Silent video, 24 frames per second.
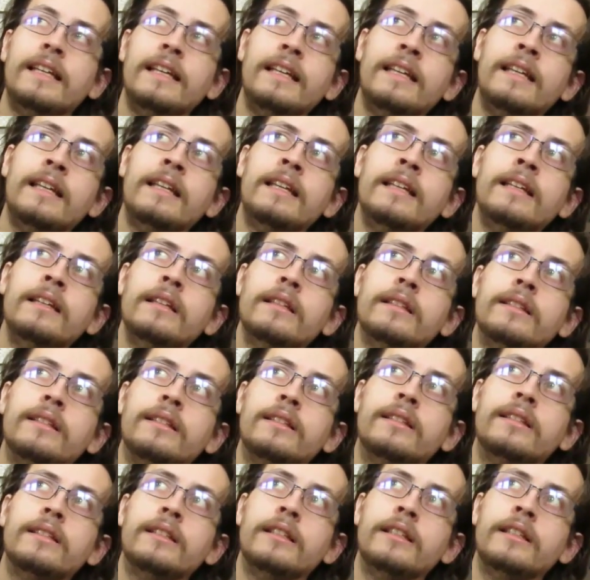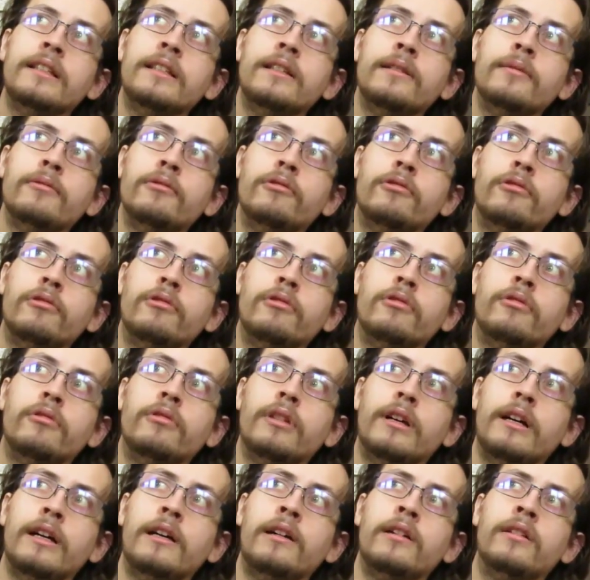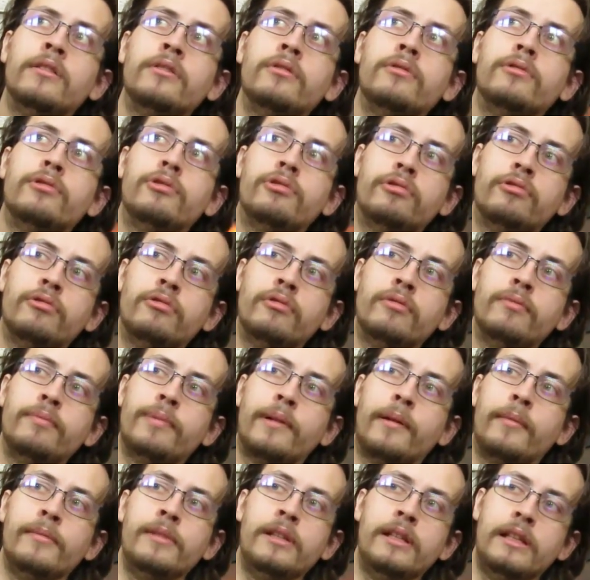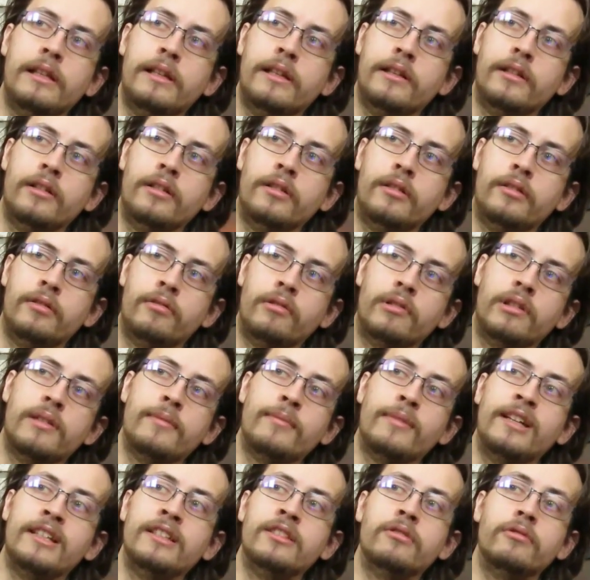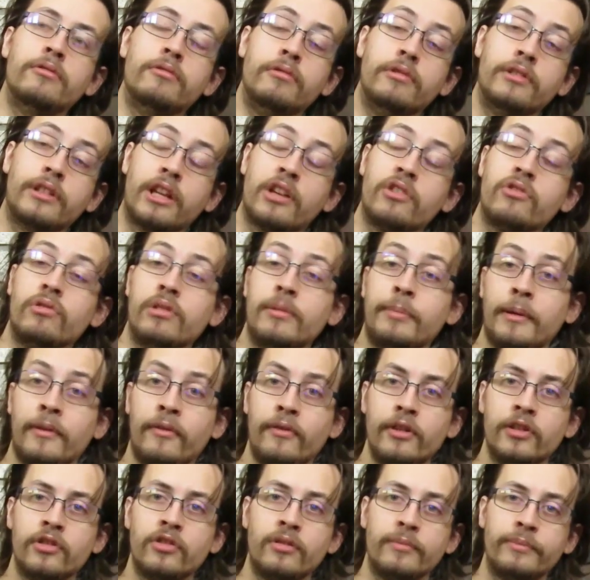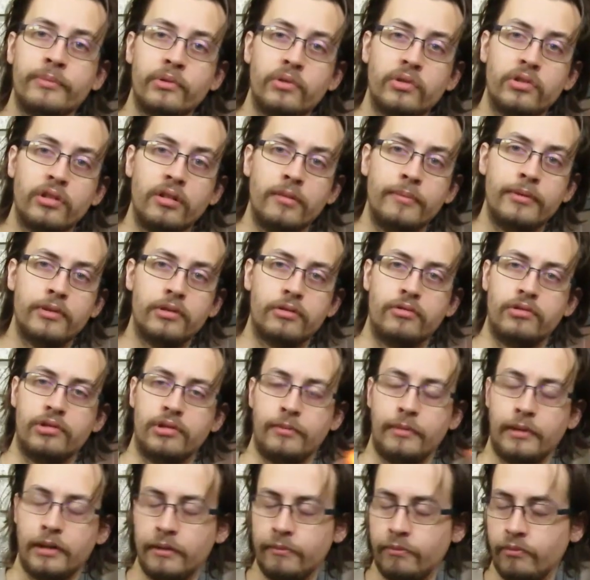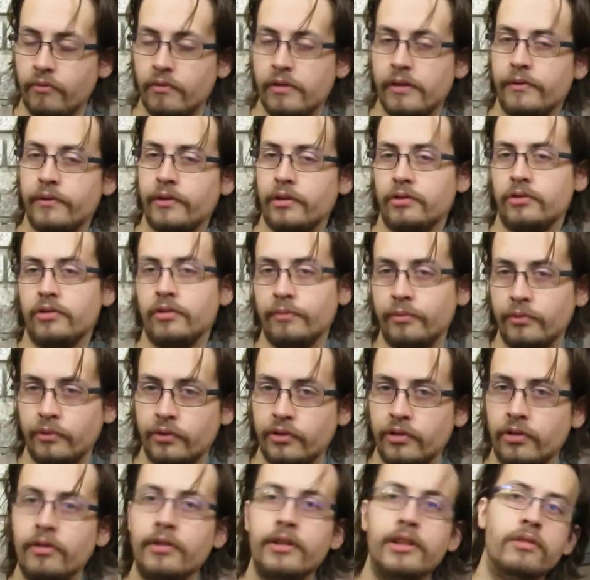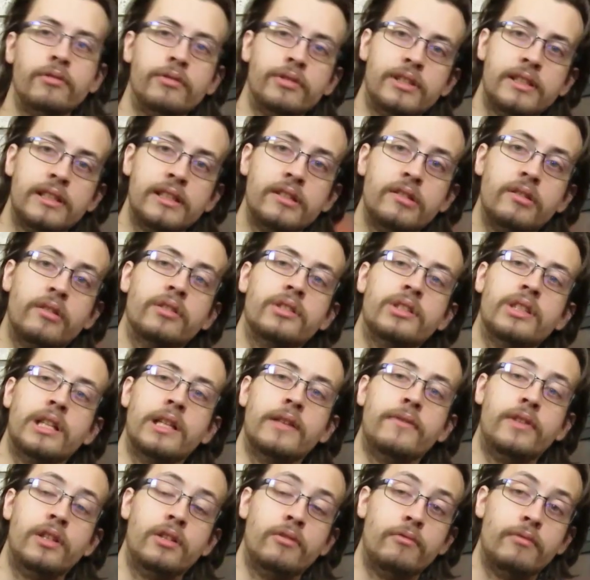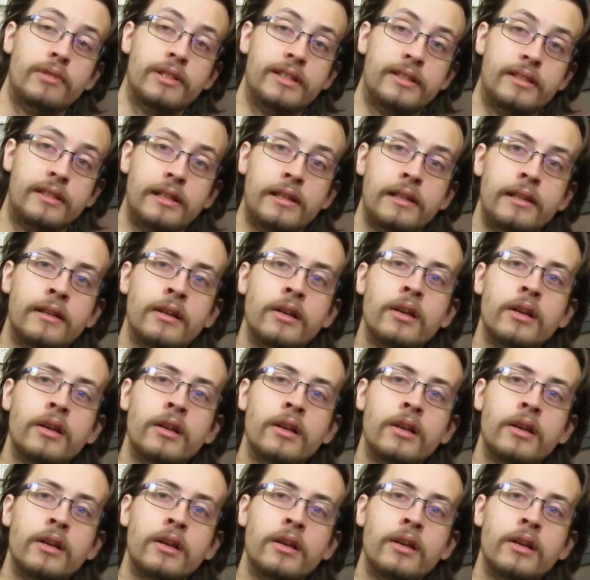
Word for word: Et c'est euh, un de ceux parmi les deux qui me restent auquel je n'ai pas fait le 100% parce que j'aimerais pouvoir faire le 100% et aussi sortir la vidéo OST.